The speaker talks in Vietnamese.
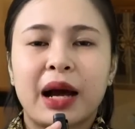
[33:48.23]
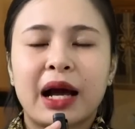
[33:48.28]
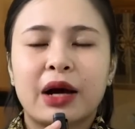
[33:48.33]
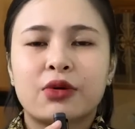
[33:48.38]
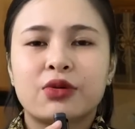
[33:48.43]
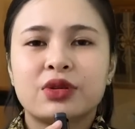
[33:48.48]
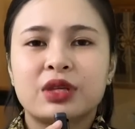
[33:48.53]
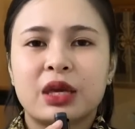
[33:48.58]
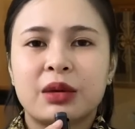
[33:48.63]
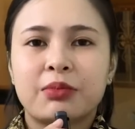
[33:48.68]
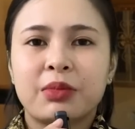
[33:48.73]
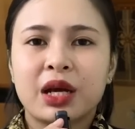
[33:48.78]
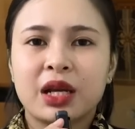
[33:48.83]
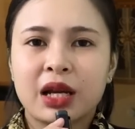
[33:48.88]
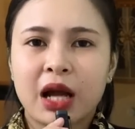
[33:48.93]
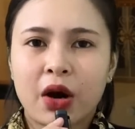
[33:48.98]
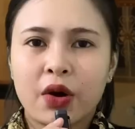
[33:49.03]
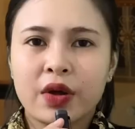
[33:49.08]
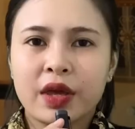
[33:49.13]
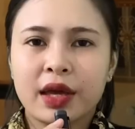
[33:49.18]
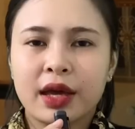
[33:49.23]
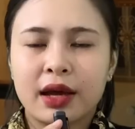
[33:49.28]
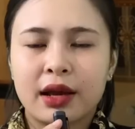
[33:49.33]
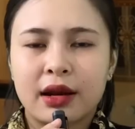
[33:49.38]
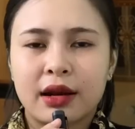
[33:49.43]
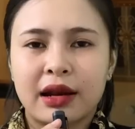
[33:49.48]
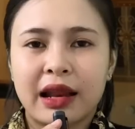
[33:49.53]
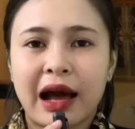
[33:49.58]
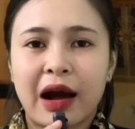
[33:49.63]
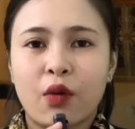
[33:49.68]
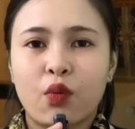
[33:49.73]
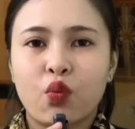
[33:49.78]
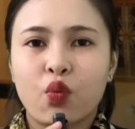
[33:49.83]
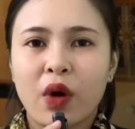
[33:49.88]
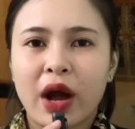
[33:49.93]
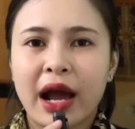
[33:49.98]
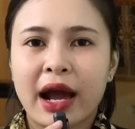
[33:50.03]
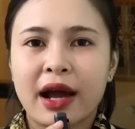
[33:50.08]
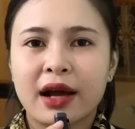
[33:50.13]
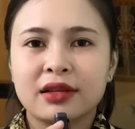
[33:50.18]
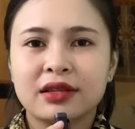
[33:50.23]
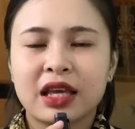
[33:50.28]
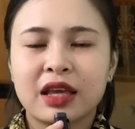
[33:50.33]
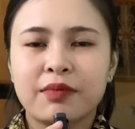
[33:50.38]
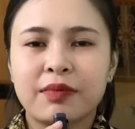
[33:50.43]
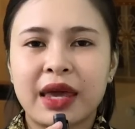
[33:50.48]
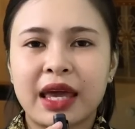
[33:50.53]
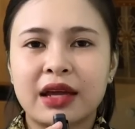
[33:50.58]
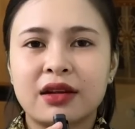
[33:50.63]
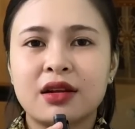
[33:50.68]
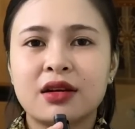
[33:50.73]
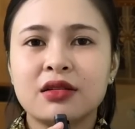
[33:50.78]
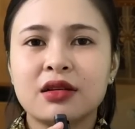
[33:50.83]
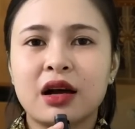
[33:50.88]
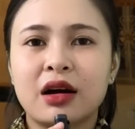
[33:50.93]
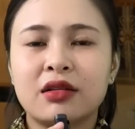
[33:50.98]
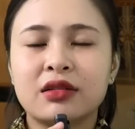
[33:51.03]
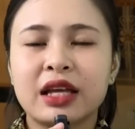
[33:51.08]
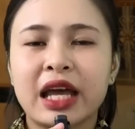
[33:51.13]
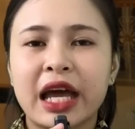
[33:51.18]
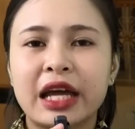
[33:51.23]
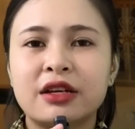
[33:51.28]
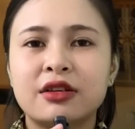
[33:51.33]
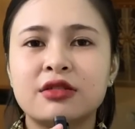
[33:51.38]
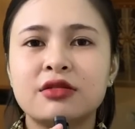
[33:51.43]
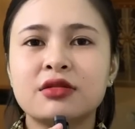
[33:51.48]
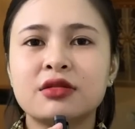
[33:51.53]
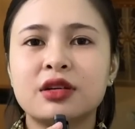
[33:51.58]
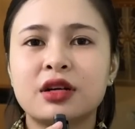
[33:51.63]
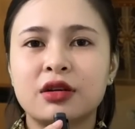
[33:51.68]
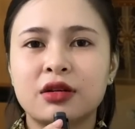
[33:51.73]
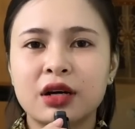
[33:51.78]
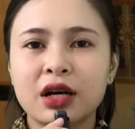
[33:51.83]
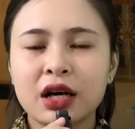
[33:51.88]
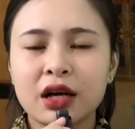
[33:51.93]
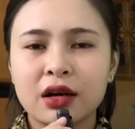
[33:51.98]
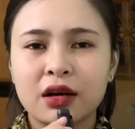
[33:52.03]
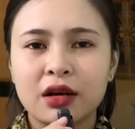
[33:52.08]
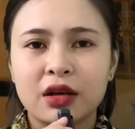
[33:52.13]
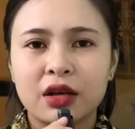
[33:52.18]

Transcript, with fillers: Ba của chị mới nói là hôm qua thấy mẹ đứng ở ngay trước cửa.